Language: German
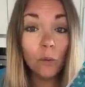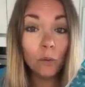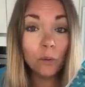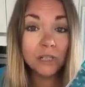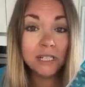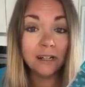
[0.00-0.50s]

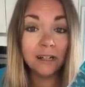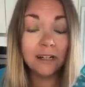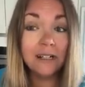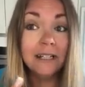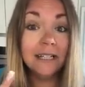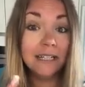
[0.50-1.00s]
Und
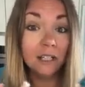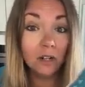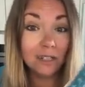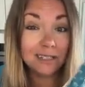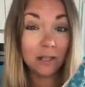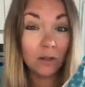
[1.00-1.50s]
äh, ihr
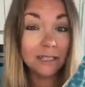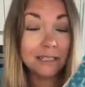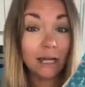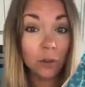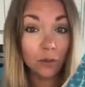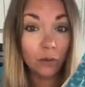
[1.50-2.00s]
könnt es auch
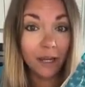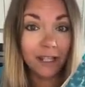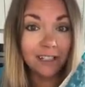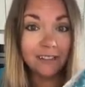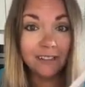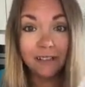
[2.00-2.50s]
ins Auto
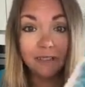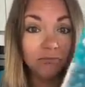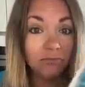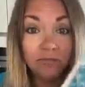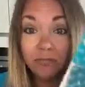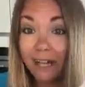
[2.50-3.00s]
hängen.
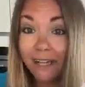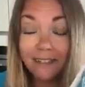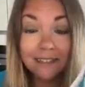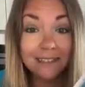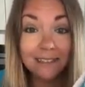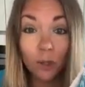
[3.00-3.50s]

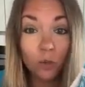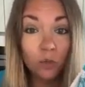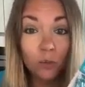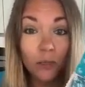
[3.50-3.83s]
Eignet sich auch